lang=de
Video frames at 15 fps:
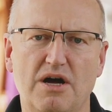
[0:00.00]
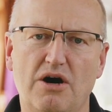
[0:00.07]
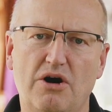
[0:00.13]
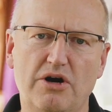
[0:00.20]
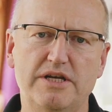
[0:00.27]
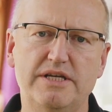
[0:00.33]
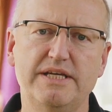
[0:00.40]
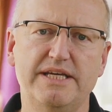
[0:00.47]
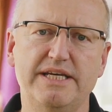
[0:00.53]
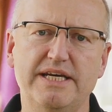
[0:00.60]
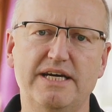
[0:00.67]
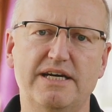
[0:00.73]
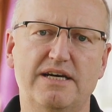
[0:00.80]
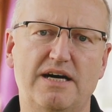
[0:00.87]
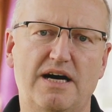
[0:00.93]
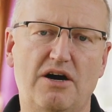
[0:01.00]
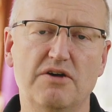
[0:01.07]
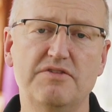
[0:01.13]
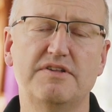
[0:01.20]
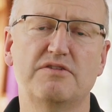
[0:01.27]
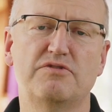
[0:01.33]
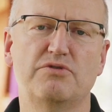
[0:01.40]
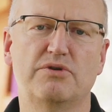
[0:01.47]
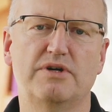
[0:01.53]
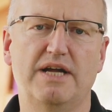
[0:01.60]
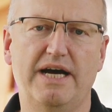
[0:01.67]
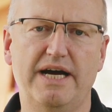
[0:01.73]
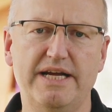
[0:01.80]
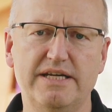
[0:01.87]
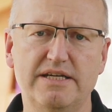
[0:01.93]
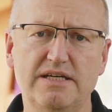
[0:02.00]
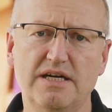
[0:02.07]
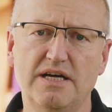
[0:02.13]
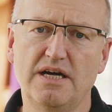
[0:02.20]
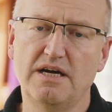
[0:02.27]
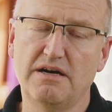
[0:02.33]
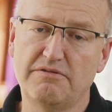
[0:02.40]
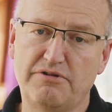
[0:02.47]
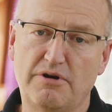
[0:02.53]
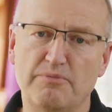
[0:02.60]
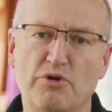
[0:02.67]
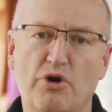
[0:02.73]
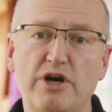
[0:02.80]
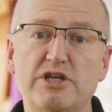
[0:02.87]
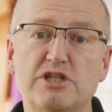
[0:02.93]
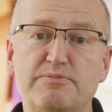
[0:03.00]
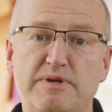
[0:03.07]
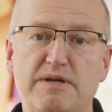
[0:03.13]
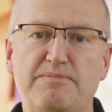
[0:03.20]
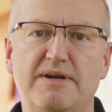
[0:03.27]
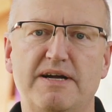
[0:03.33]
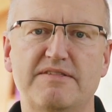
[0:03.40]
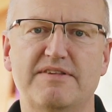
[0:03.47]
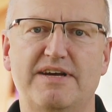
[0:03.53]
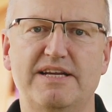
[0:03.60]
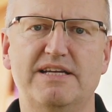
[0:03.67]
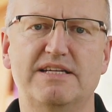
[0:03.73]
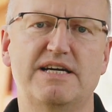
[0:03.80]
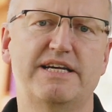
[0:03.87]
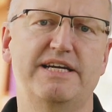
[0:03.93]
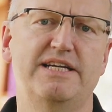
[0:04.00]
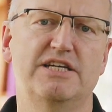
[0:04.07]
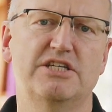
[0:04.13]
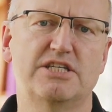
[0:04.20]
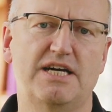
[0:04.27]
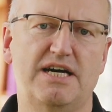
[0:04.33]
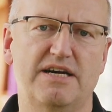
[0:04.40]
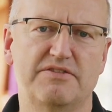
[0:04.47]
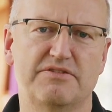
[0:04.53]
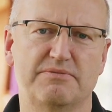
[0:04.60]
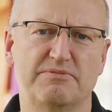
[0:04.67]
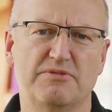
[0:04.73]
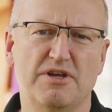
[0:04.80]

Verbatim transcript: Heute hier aus der Syrenheide vom neuen Spielplatz an der Trakener Straße.